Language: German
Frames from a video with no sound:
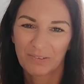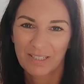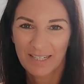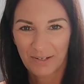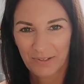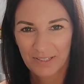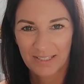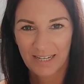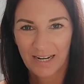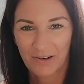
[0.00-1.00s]
und wir sehen
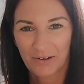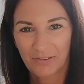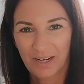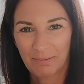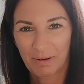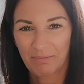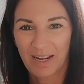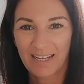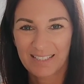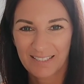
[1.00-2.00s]
uns dann hoffentlich
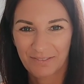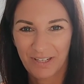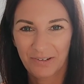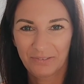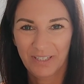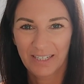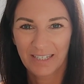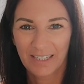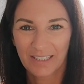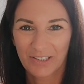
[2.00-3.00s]
beim nächsten Video
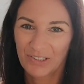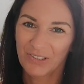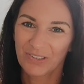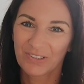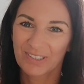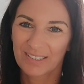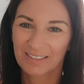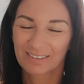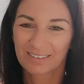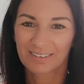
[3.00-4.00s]
wieder.
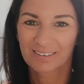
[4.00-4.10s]
Tschüss!